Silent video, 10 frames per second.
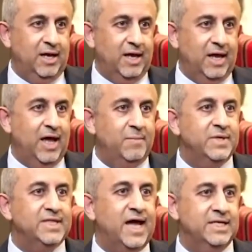أهم
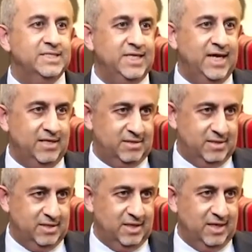التحديات
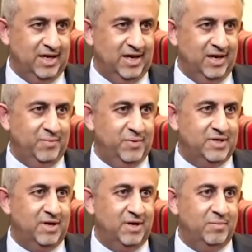اللي
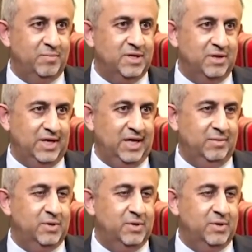بت بت يعني